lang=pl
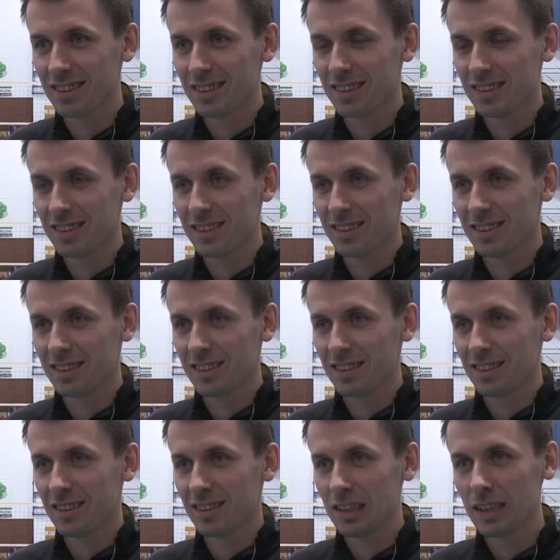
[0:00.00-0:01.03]
ciasno,
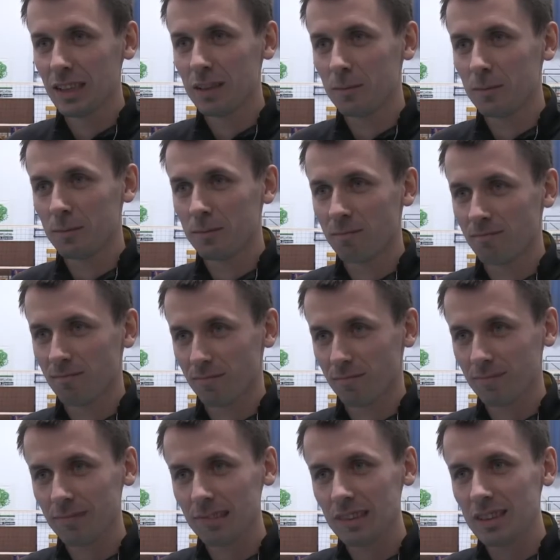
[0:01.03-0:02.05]
ciasno, cały czas ciasno, do
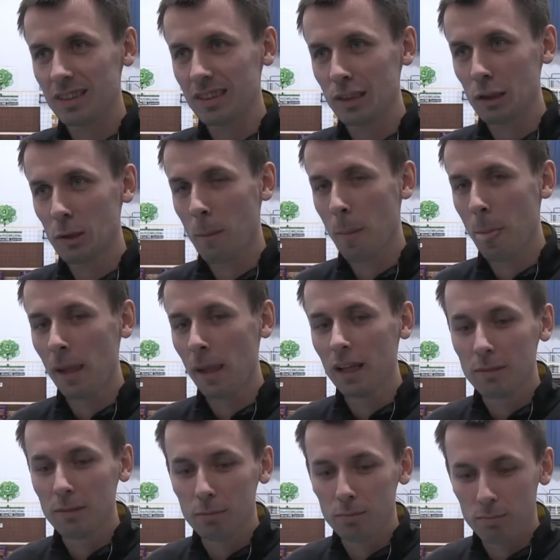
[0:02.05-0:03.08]
samego końca ciasno.
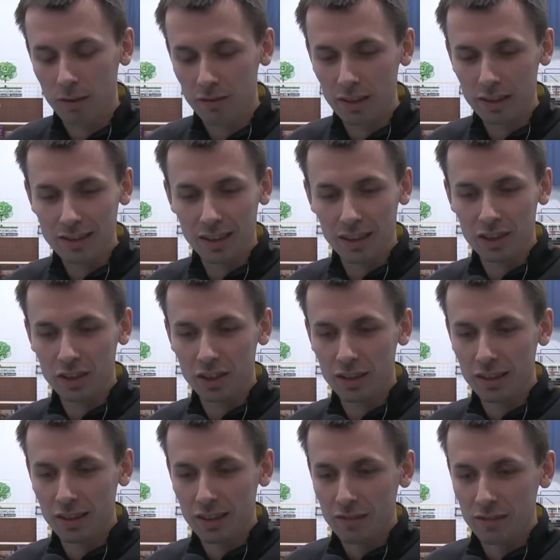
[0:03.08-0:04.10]
Prawda jest taka,
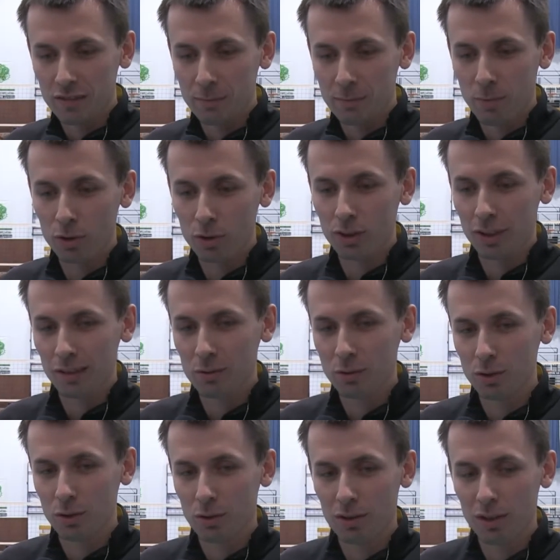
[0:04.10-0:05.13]
że w sporcie
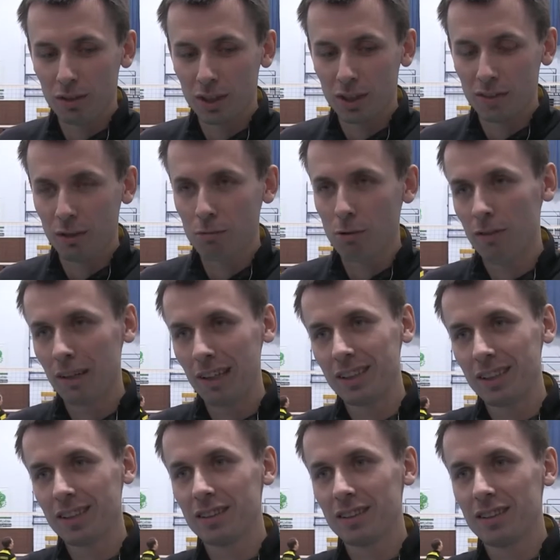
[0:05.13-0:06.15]
dużą rolę odgrywa głowa
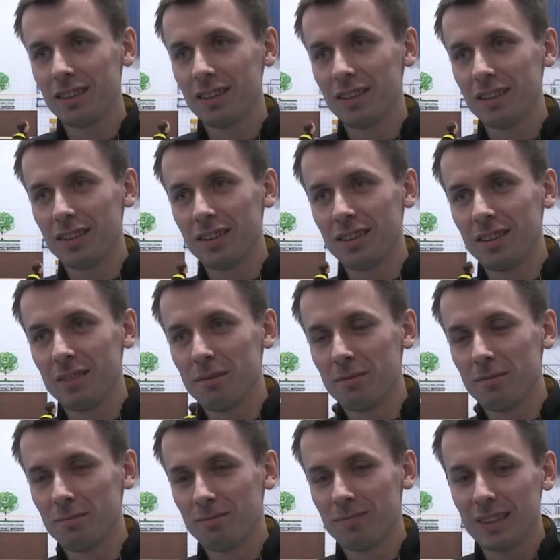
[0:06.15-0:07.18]
i, i, i
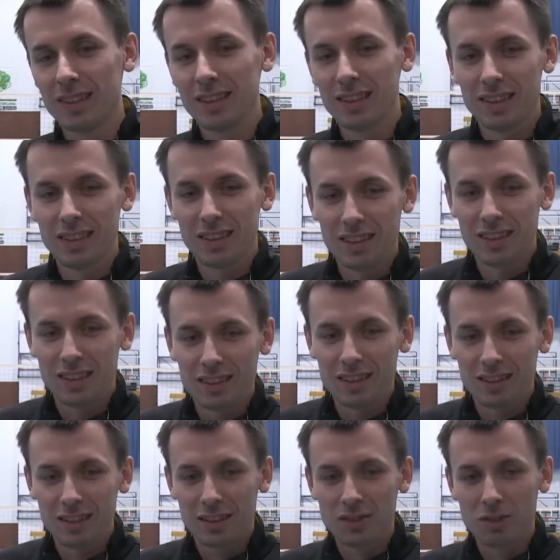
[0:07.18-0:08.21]
mm,
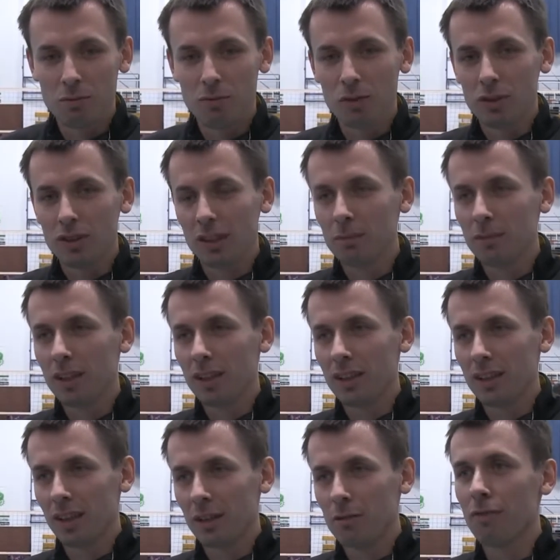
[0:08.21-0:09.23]
często mówi się o takim
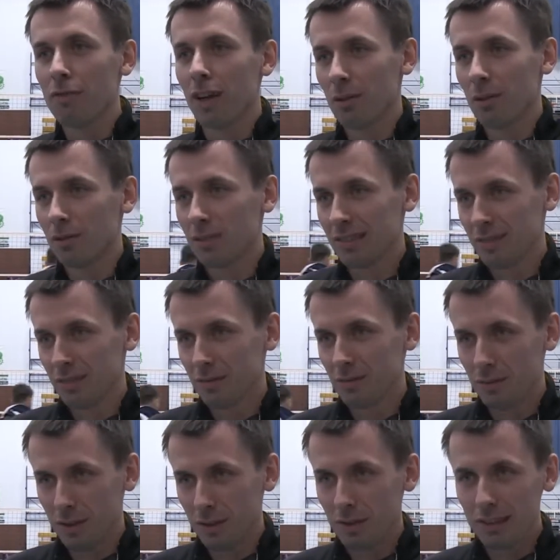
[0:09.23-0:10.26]
graniu, graniu falą.
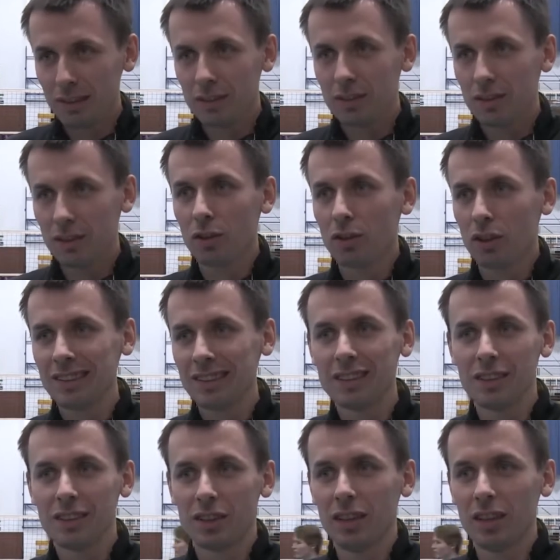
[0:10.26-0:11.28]
I, I, to się
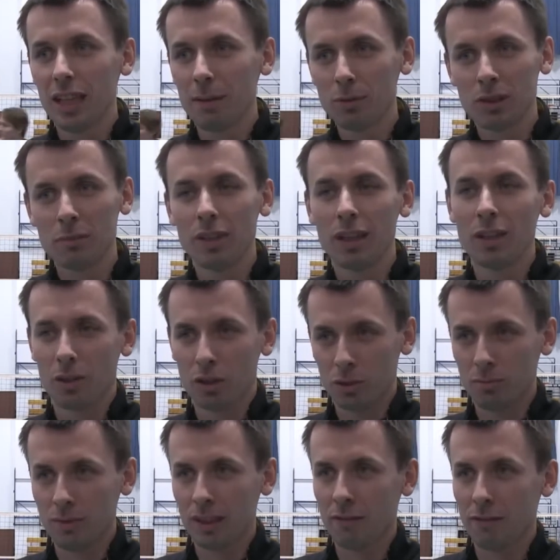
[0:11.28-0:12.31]
i za najlepszym,
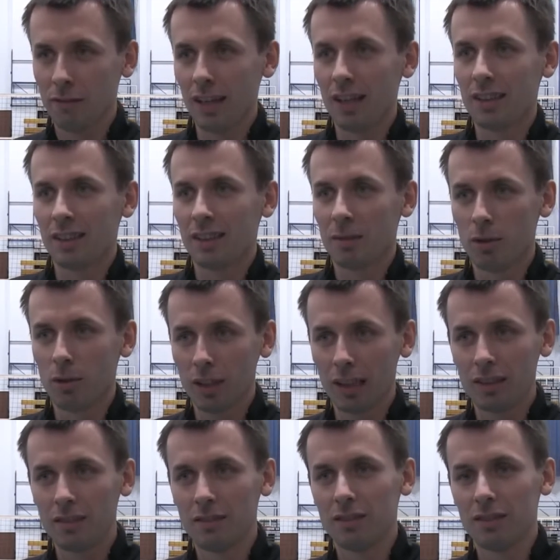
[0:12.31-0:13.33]
najgorszym takie fale, takie
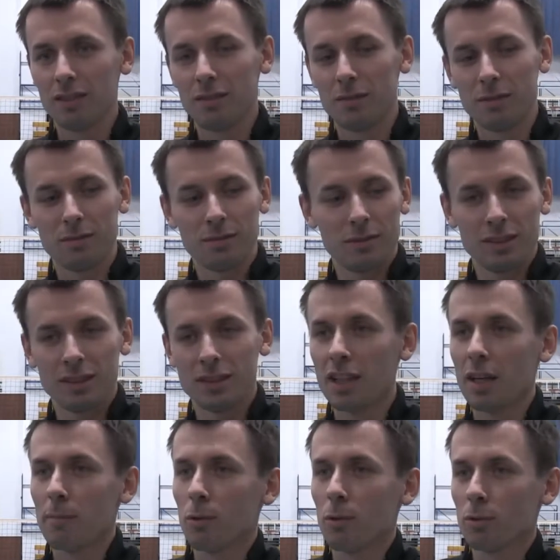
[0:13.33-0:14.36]
blokady, e,
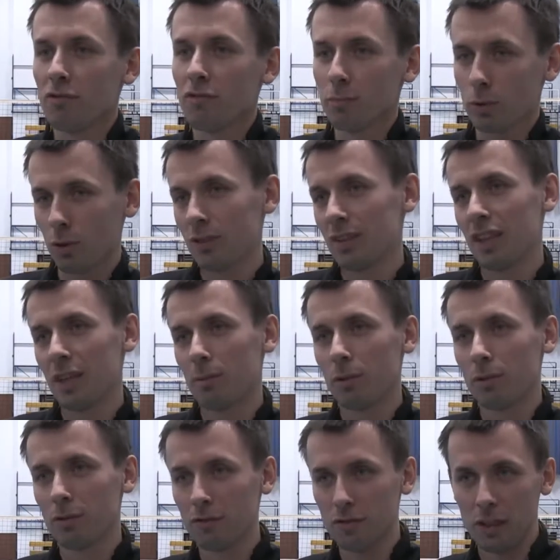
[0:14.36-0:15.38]
serię punktów w przód, serię
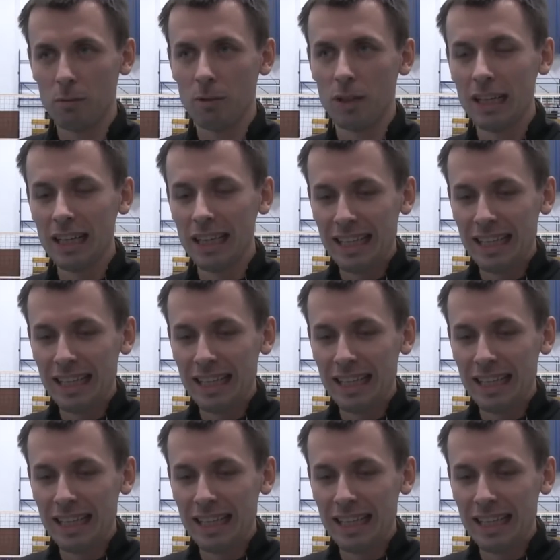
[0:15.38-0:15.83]
punktów w tył.